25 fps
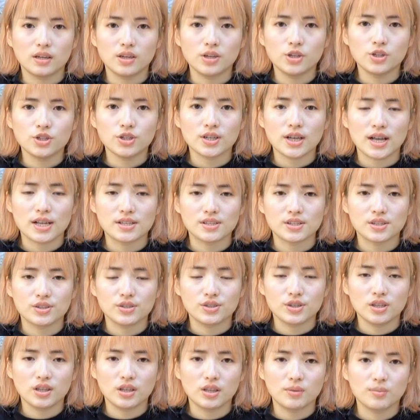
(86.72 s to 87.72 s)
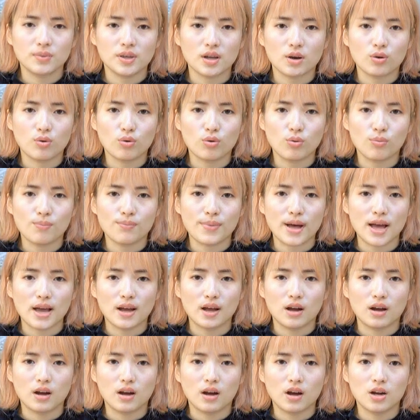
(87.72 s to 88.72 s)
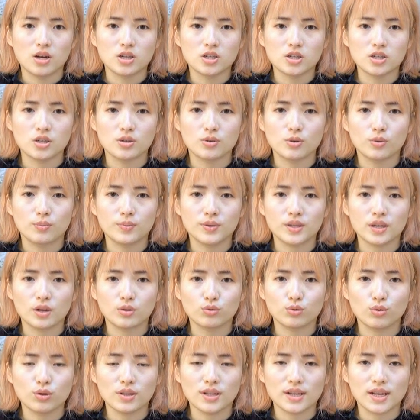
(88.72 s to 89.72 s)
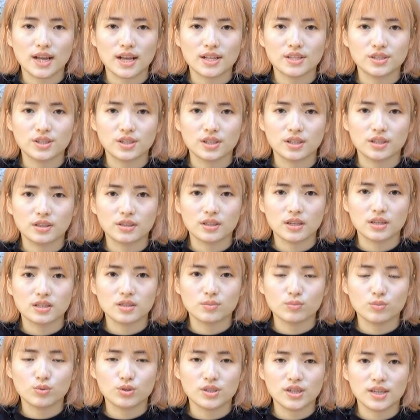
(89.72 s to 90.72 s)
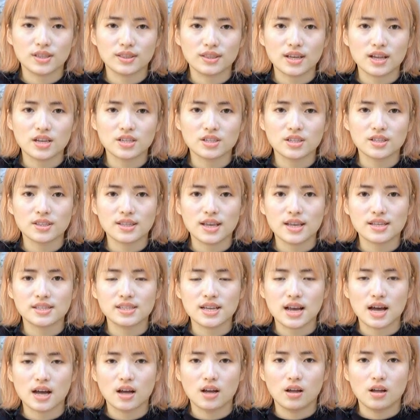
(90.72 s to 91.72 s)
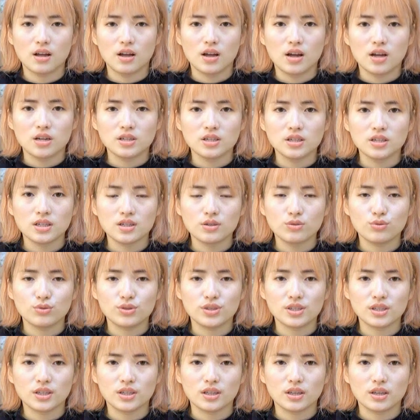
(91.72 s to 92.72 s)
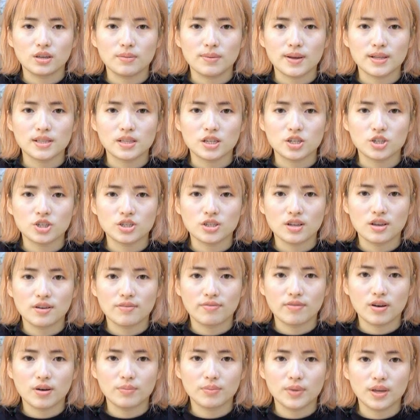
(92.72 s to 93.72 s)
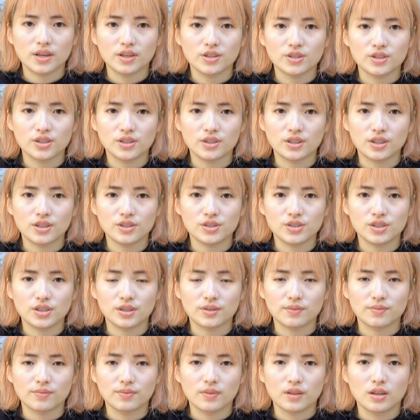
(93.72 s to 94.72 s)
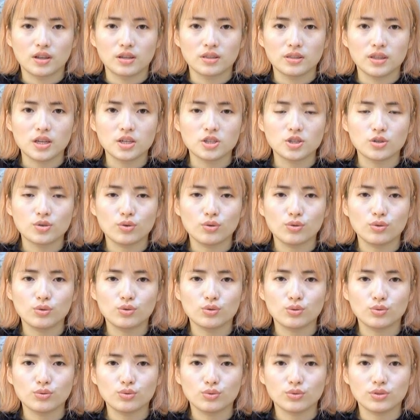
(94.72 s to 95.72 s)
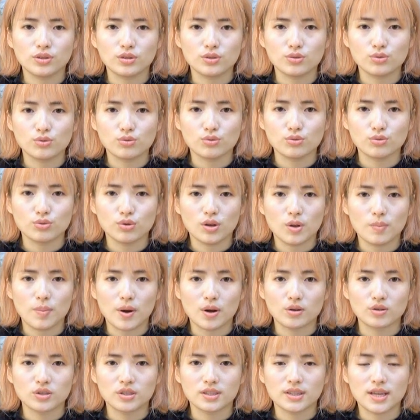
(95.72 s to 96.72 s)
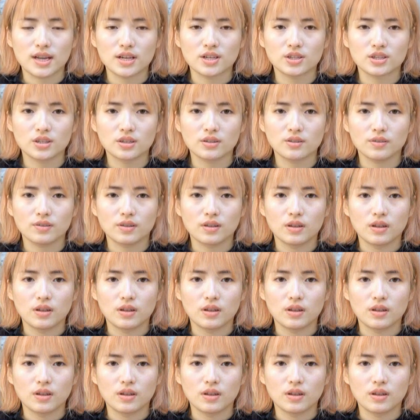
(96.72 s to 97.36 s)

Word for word: 一是感情经历比较空白，二是有比较多的感情，但是目前单身待嫁，这类女性一般在事业方面已经定型，但是由于种种因素，所以保持单身。